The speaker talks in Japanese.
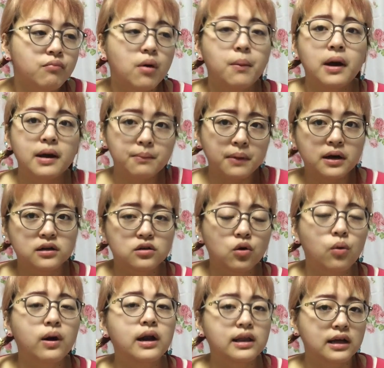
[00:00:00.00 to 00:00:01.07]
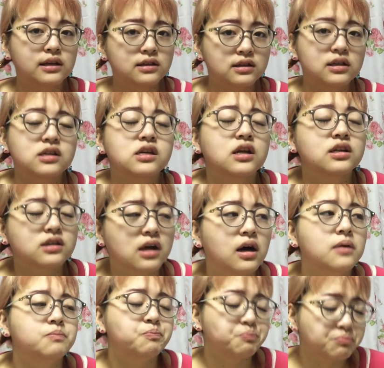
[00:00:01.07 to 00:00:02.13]
まあ、前 Mac 壊れたって言ったじゃないです
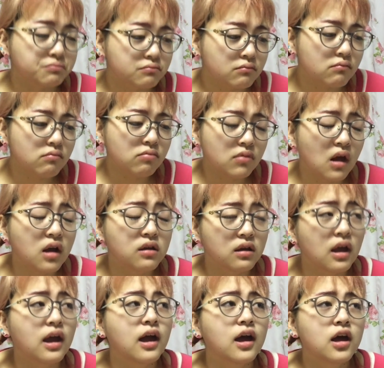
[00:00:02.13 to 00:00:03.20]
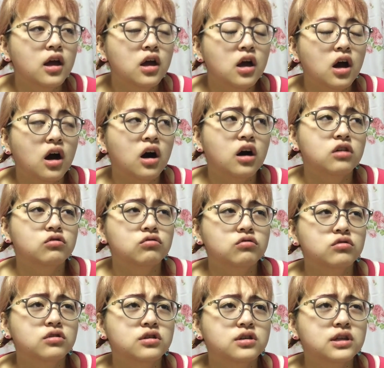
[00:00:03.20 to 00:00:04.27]
か。なんで、あ
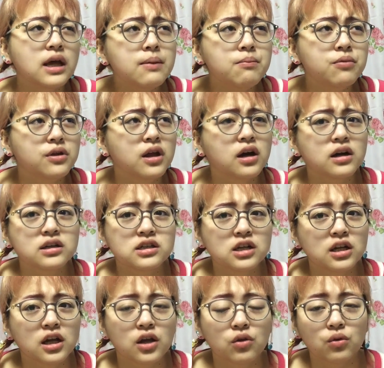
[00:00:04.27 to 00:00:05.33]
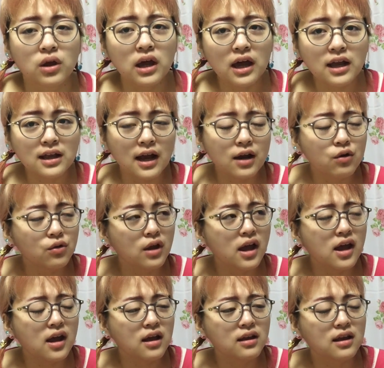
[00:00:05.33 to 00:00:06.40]
の、全部なんか知らないけど、携帯の
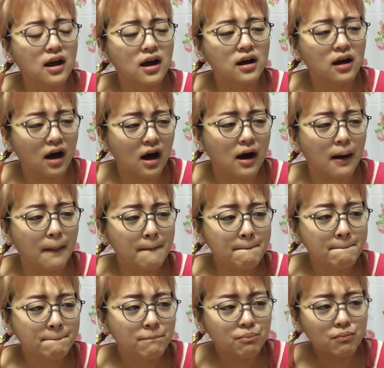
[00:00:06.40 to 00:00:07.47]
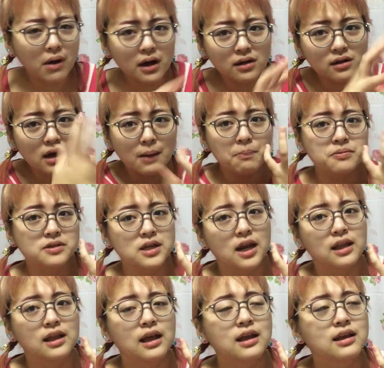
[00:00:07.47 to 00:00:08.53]
データがバックアップさ
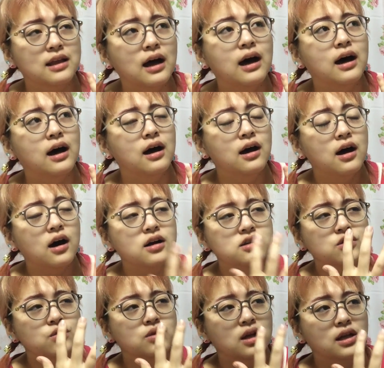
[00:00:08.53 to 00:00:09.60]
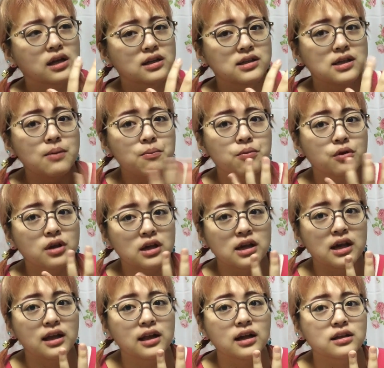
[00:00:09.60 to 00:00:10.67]
れていたはずのデータが全部
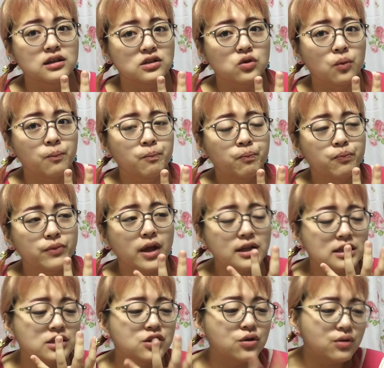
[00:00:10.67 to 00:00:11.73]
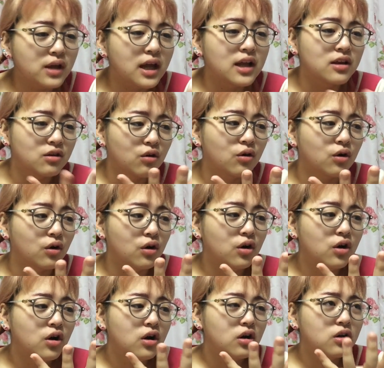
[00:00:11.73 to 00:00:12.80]
消えたんですよ。で、私去年の、
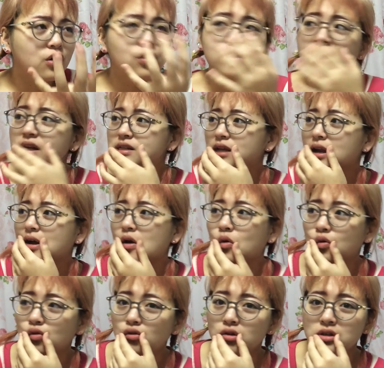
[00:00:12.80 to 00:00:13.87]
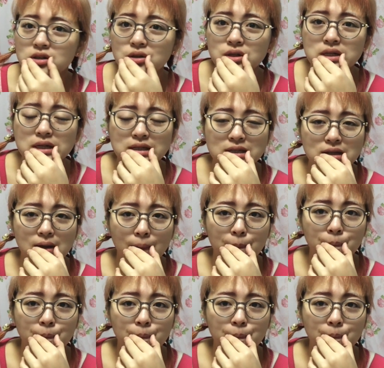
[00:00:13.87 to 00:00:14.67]
去年じゃないか、今年の1月ん